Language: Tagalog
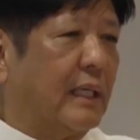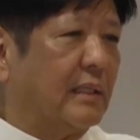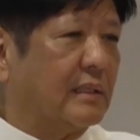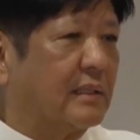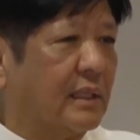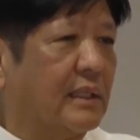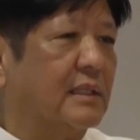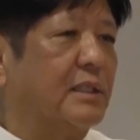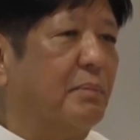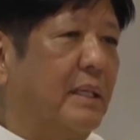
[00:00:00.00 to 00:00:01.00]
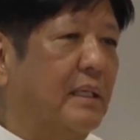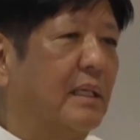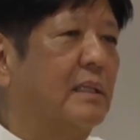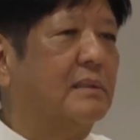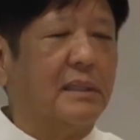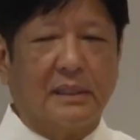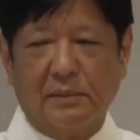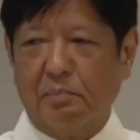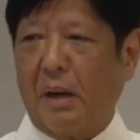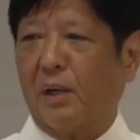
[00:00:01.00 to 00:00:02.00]
violence against the media
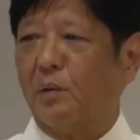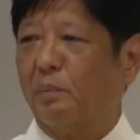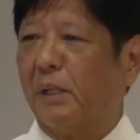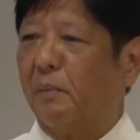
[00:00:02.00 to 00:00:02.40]
in Bagong